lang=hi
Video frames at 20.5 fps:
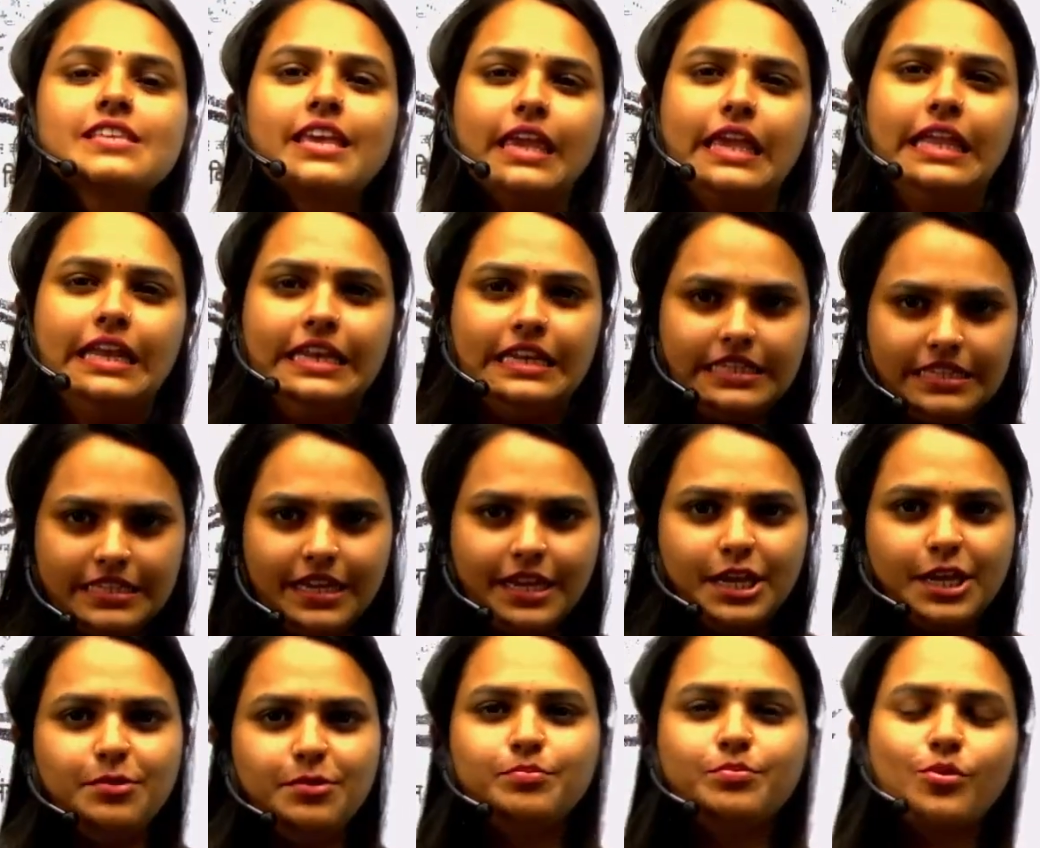के
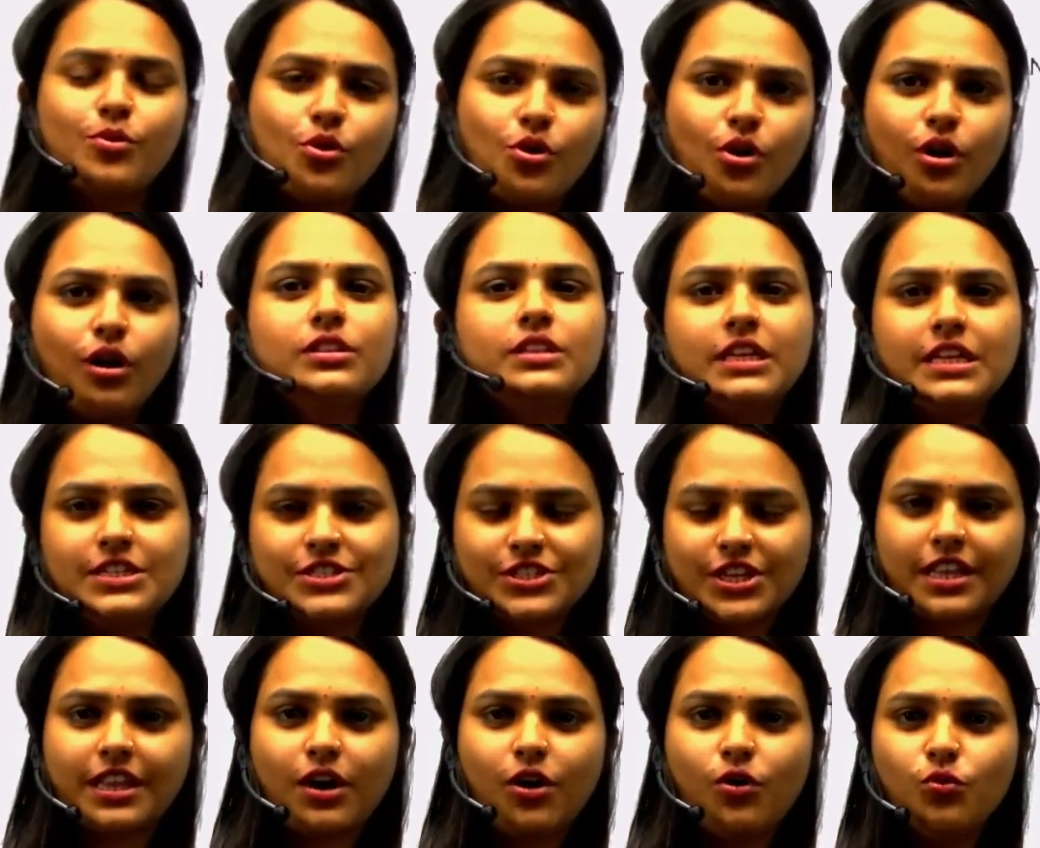लिए बहुत ही
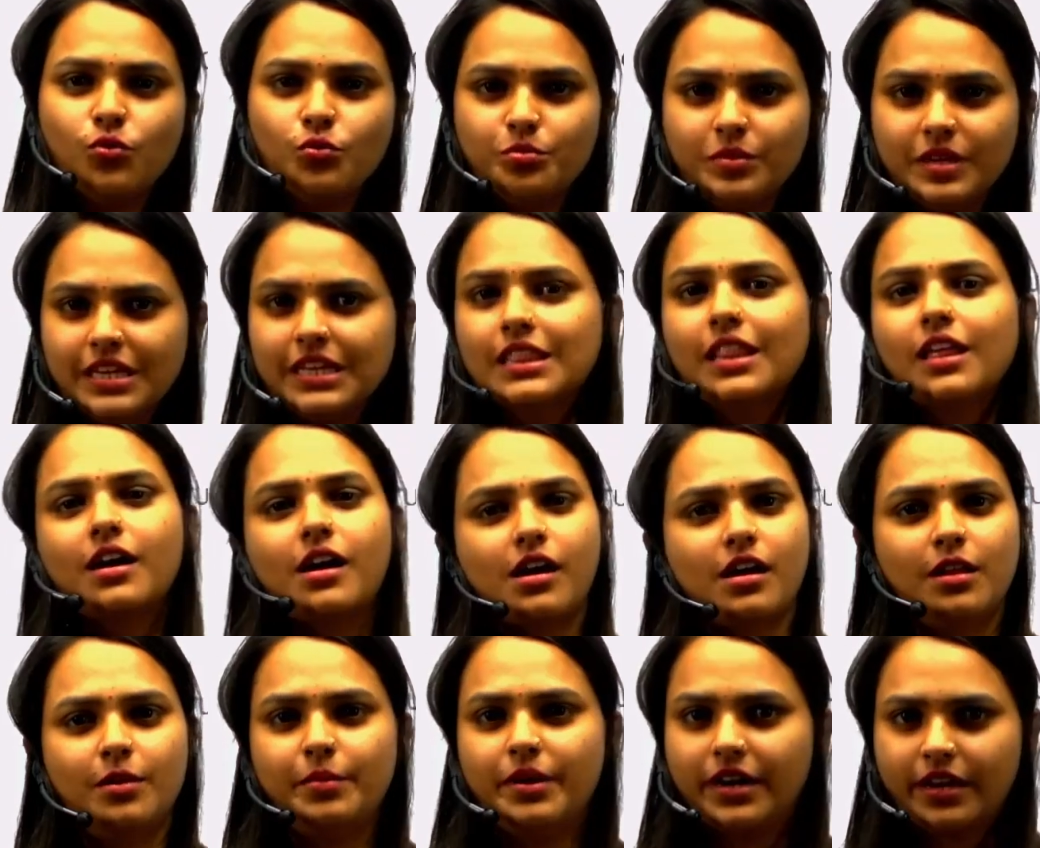ज़्यादा उम्मीद
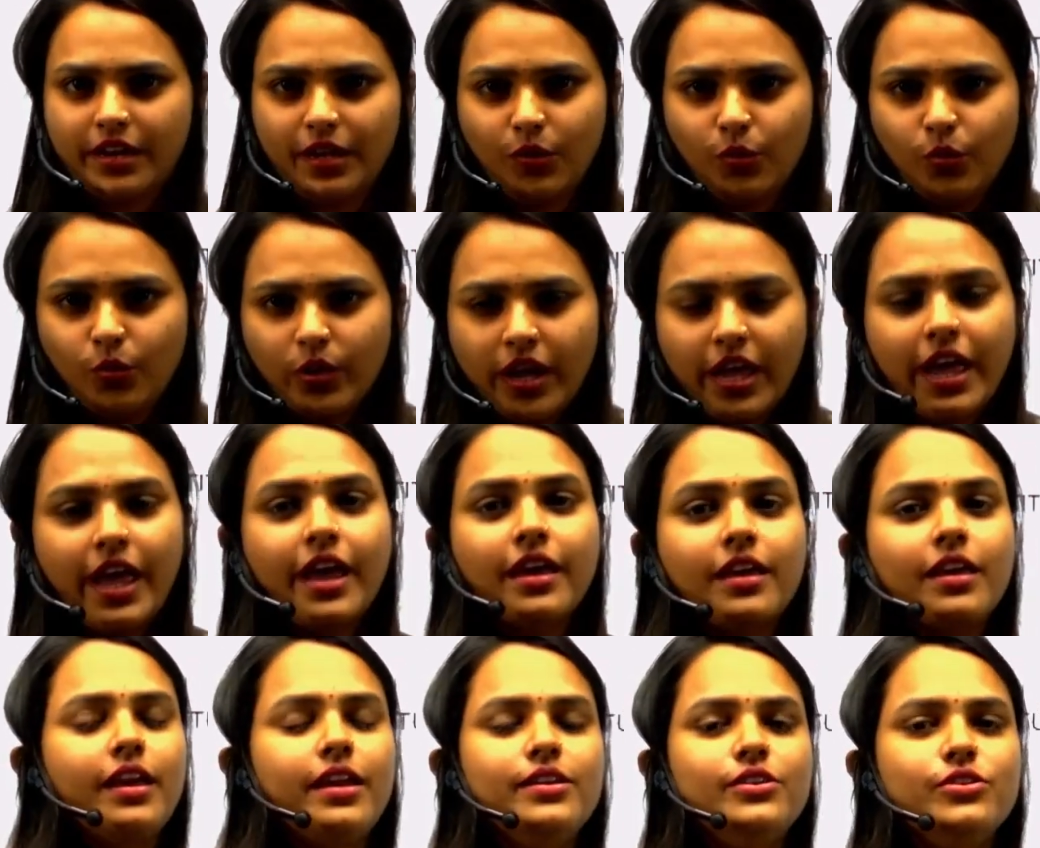लगाकर बैठे हुए हैं
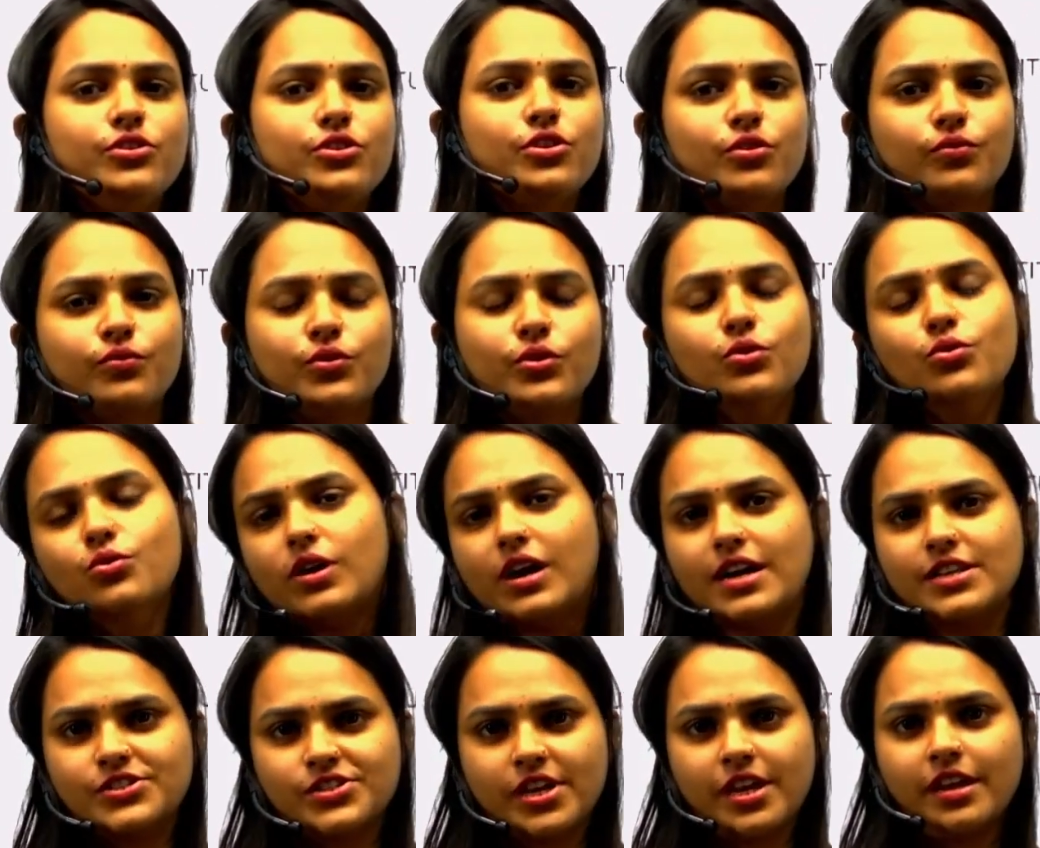कि इंटरव्यू
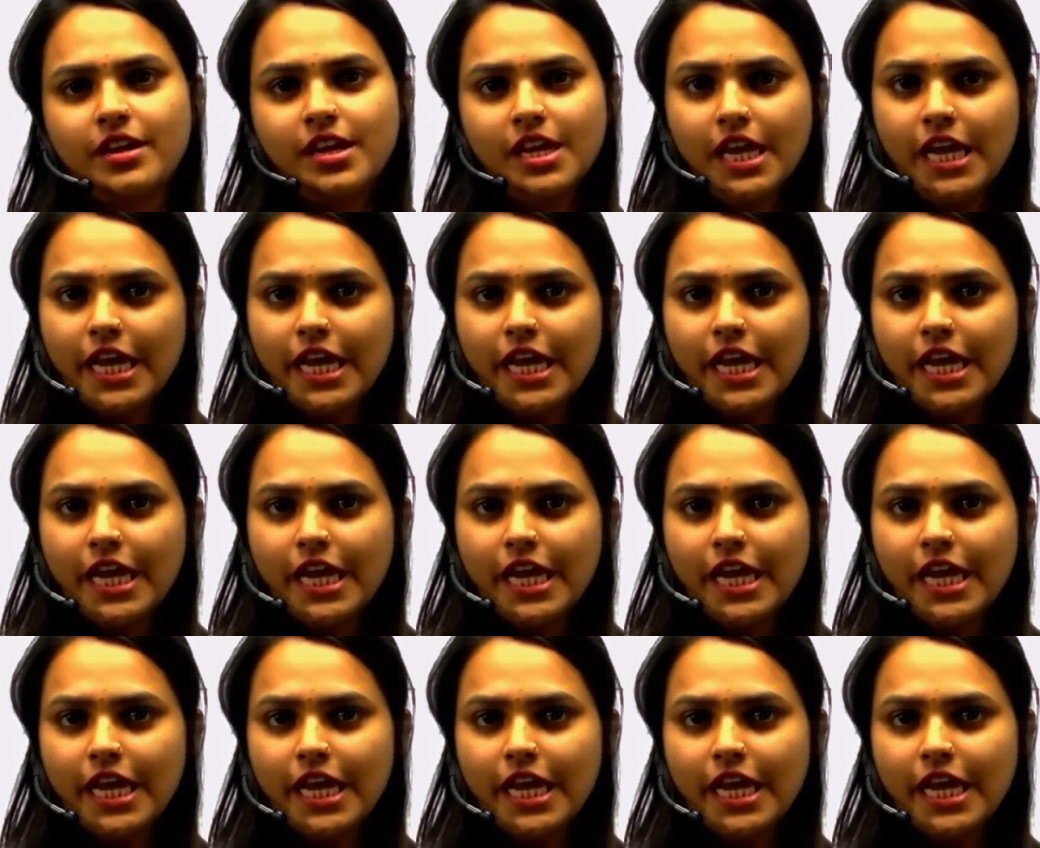आ जाए